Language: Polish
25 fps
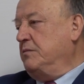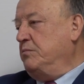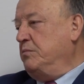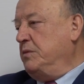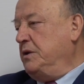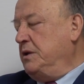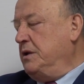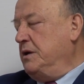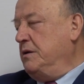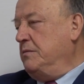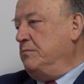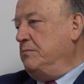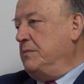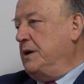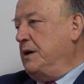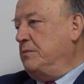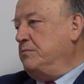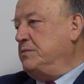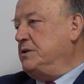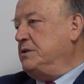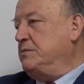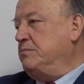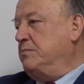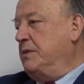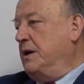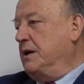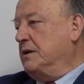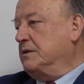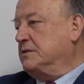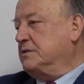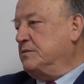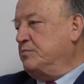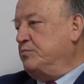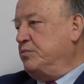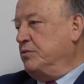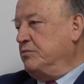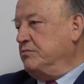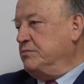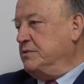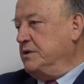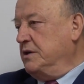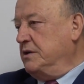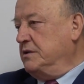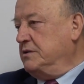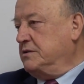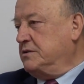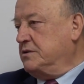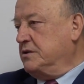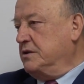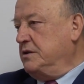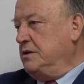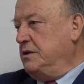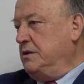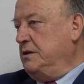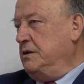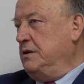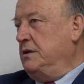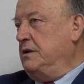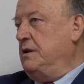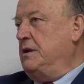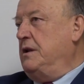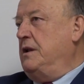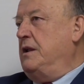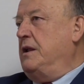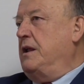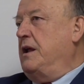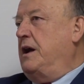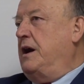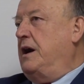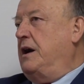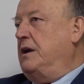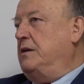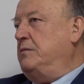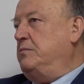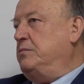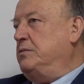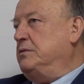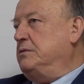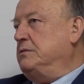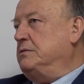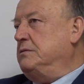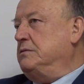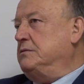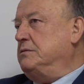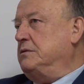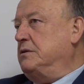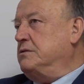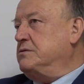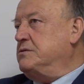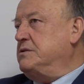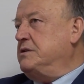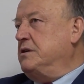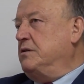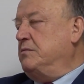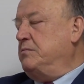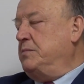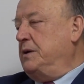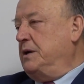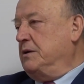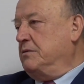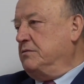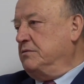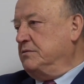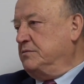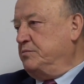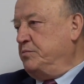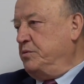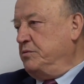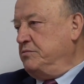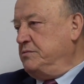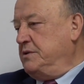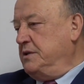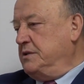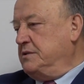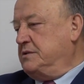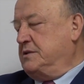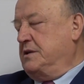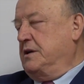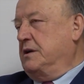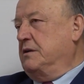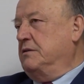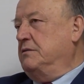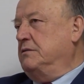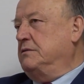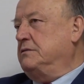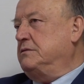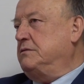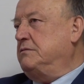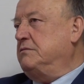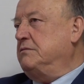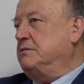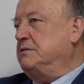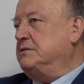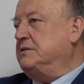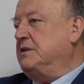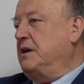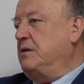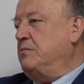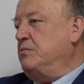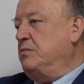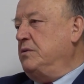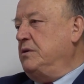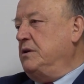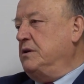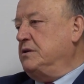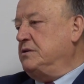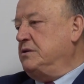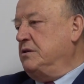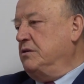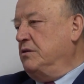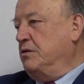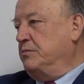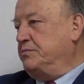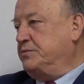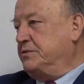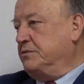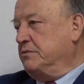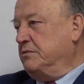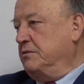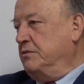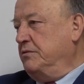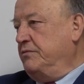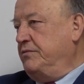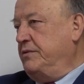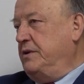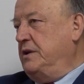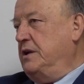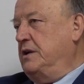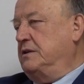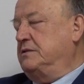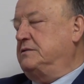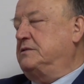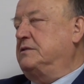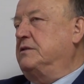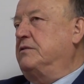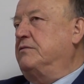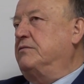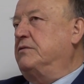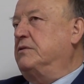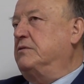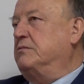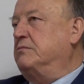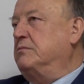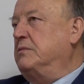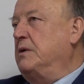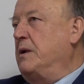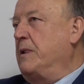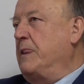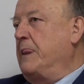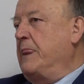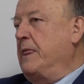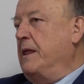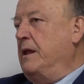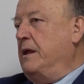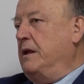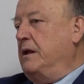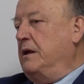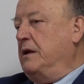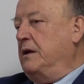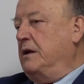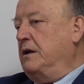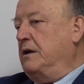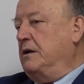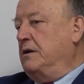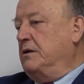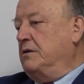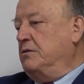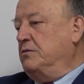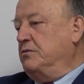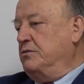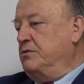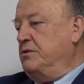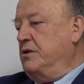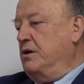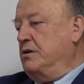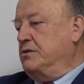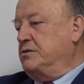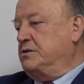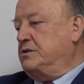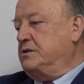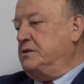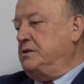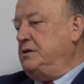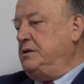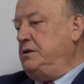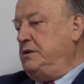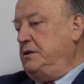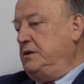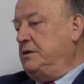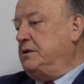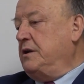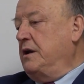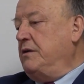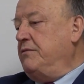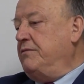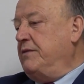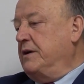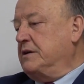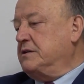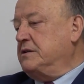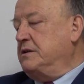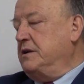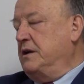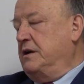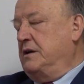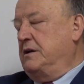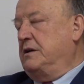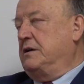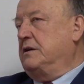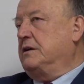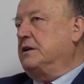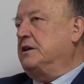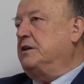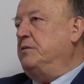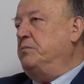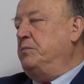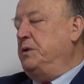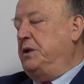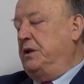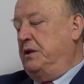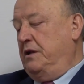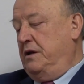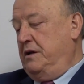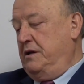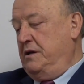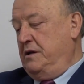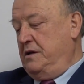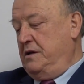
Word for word: gminie ma być bank spółdzielczy, albo oddział banku spółdzielczego, który zajmuje się obsługą finansową e, ludności i tej właśnie gminy.